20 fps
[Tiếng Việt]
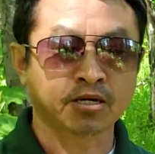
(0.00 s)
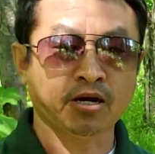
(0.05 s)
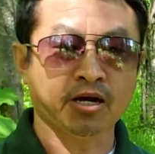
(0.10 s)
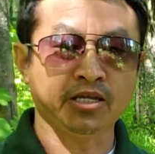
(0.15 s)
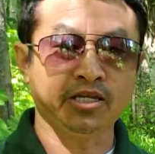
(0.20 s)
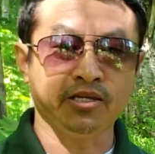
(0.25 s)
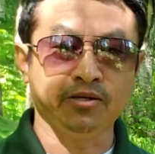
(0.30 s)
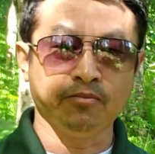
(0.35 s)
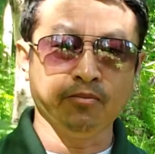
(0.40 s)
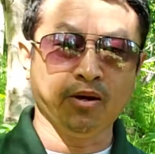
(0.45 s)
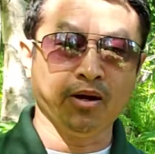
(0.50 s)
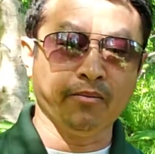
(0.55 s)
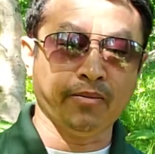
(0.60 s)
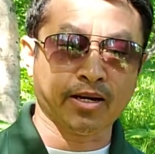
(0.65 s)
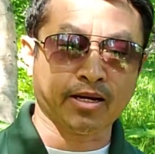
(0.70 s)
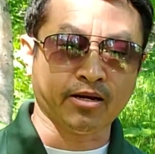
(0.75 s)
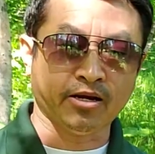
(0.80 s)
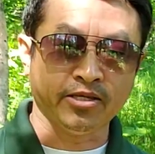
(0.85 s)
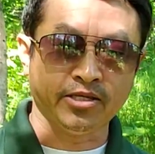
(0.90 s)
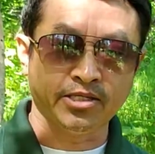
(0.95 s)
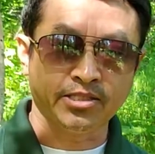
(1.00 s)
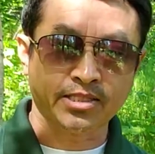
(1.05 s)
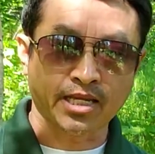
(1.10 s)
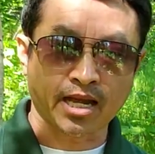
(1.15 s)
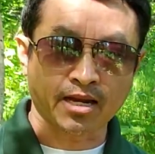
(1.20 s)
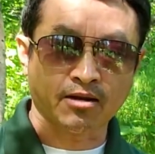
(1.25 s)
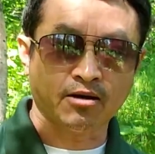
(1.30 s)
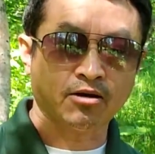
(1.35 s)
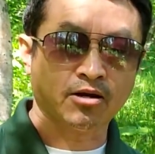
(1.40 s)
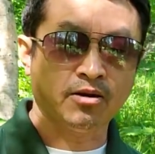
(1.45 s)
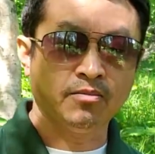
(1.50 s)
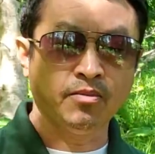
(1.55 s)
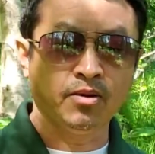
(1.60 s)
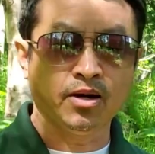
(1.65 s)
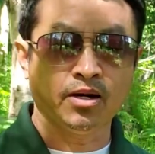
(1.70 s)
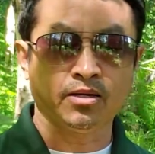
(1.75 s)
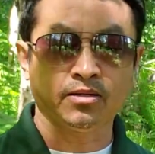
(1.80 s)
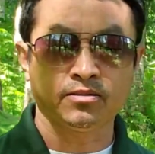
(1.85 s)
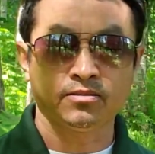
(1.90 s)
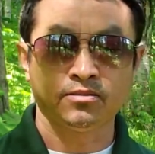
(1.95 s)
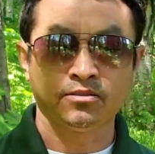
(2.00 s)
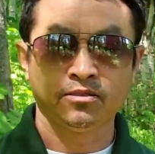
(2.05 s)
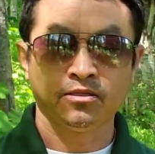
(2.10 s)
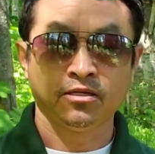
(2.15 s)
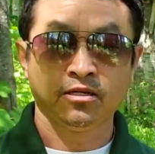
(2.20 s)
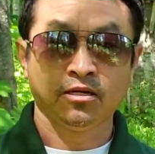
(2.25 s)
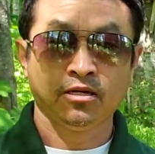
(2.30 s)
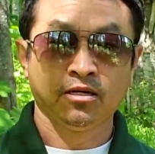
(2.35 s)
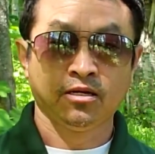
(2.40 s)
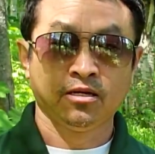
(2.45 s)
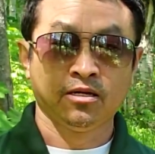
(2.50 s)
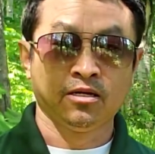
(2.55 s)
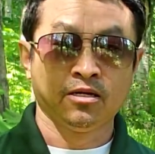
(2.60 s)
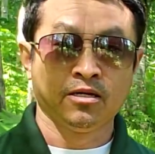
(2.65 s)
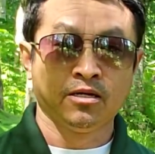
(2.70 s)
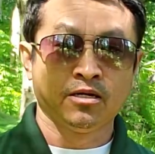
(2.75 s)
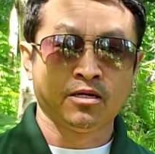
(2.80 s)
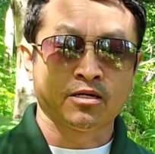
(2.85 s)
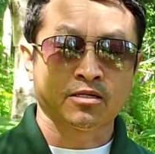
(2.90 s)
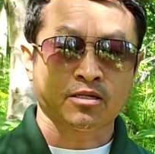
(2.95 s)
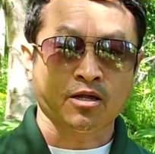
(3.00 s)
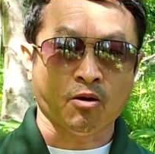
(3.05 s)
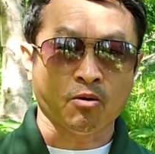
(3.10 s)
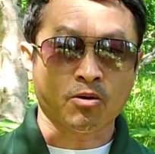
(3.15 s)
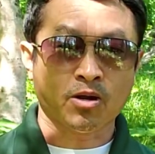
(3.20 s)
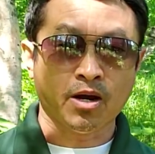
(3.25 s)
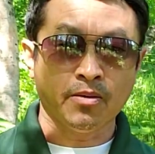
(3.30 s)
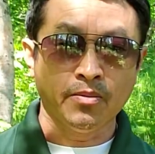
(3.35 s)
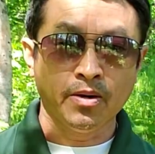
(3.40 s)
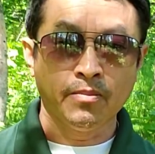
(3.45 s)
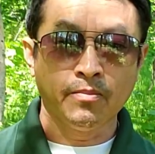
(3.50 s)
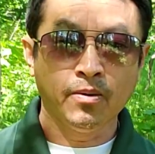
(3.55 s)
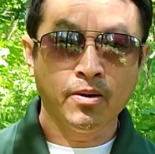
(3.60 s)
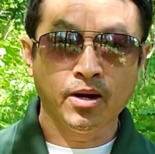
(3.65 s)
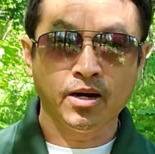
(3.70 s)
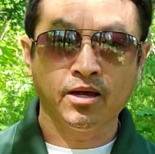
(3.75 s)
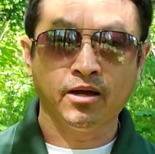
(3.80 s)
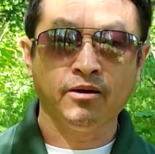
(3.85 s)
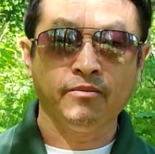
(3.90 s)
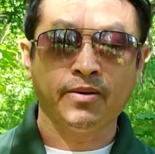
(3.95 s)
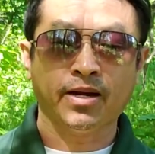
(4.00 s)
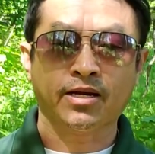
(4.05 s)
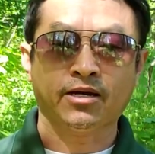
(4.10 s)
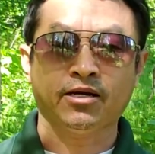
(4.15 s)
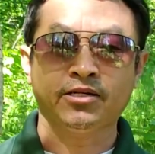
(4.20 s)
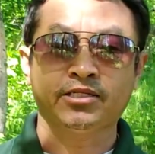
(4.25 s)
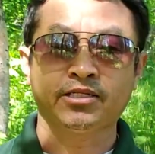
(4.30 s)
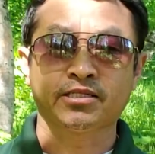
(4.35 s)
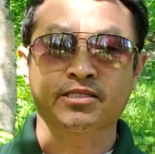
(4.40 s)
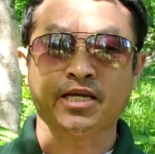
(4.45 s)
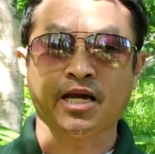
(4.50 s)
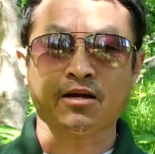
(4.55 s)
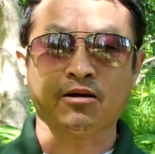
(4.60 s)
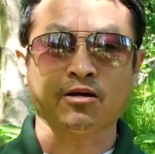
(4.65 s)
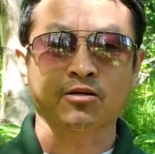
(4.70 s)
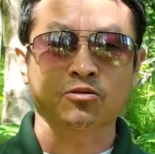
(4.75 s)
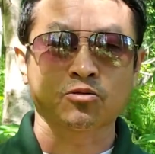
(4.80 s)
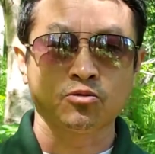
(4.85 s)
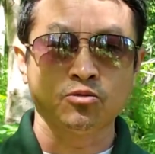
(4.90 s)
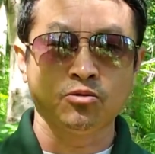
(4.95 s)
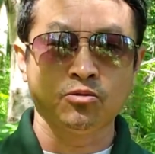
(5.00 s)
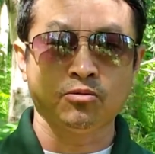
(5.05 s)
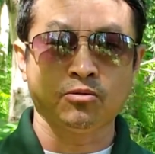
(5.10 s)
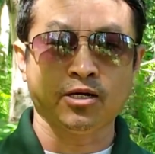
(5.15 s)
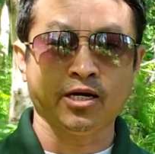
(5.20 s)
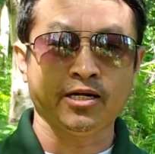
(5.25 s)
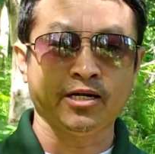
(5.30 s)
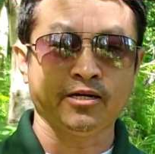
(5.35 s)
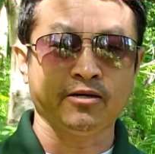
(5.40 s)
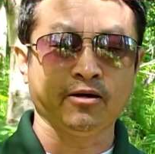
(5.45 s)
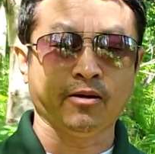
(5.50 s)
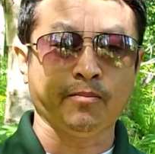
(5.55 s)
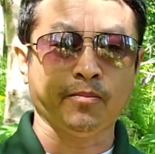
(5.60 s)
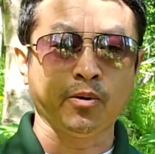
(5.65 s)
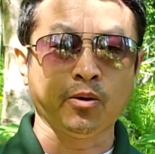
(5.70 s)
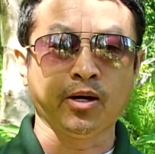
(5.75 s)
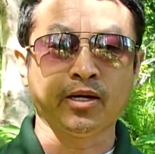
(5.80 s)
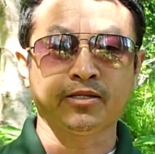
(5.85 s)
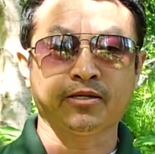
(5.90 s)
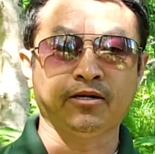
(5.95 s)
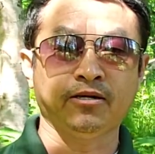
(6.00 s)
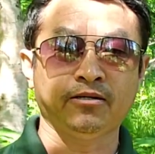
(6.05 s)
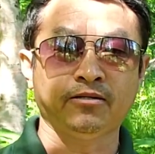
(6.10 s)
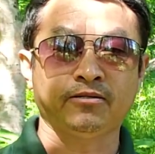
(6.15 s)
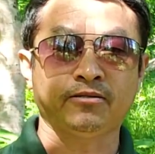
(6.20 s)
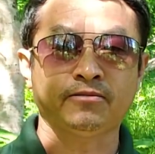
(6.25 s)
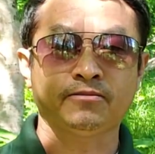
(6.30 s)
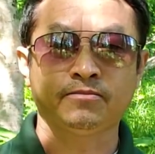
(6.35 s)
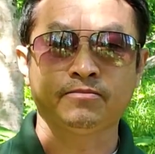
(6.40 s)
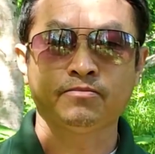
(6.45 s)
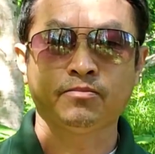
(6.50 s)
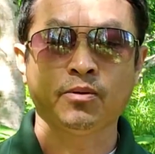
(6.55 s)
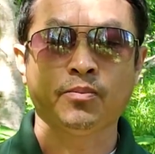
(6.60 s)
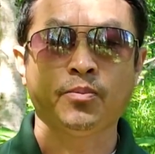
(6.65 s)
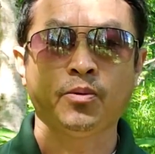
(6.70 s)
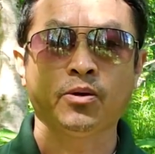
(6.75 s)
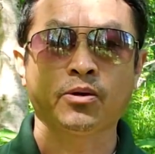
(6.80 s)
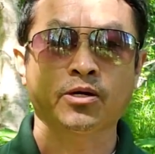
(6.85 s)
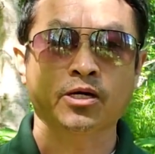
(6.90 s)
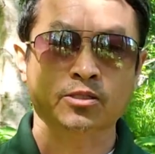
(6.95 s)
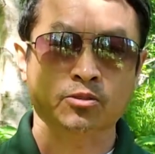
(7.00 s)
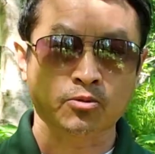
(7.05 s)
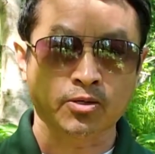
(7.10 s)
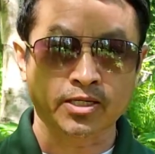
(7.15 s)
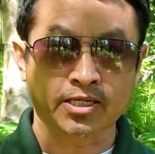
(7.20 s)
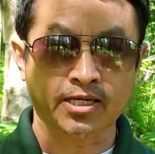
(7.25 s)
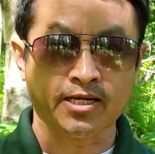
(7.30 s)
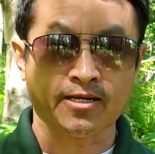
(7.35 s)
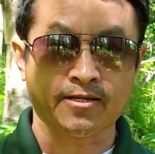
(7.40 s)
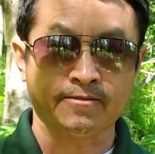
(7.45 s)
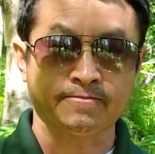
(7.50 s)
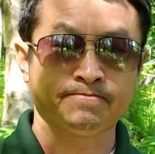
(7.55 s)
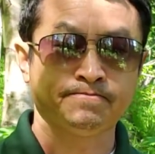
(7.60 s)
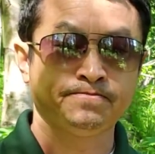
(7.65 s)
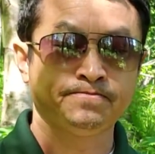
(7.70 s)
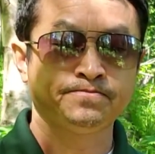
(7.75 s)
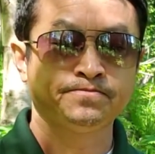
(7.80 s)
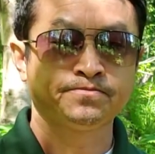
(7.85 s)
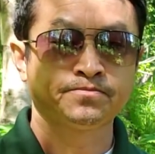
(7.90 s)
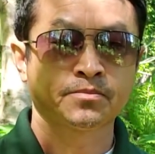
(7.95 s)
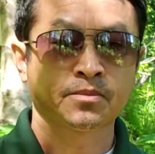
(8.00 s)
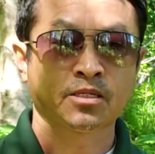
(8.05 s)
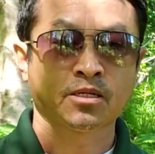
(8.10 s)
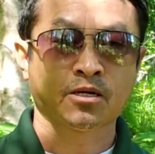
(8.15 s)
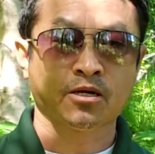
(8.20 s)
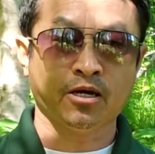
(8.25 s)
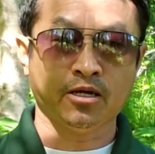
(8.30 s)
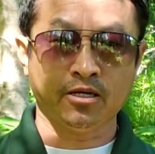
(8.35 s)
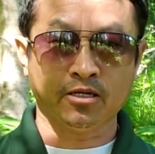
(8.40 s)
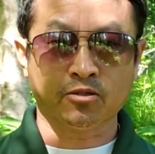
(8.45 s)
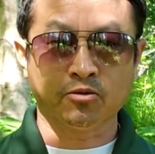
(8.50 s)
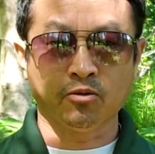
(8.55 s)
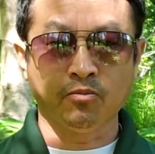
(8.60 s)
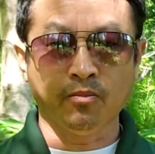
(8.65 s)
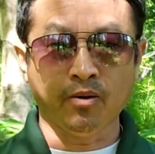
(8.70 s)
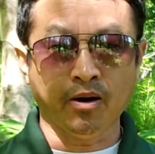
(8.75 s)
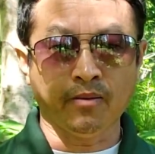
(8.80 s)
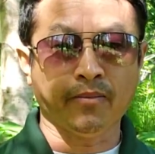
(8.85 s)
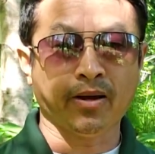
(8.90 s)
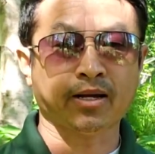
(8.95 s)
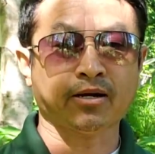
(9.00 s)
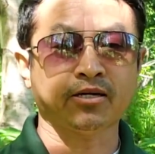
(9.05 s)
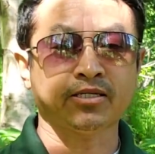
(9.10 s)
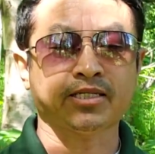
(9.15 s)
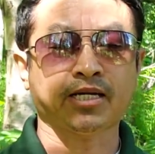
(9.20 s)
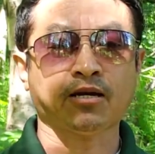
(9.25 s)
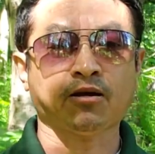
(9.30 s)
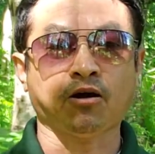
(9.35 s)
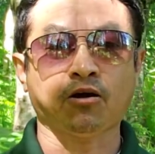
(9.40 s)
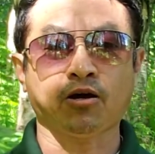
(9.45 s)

có gì mua mà có gì xả có có mua thầu có mua mua rồi mà có chuyện xả có tu anh này nó luôn thôi luôn luôn cả tôi kia, có giờ tu mua mà có xả có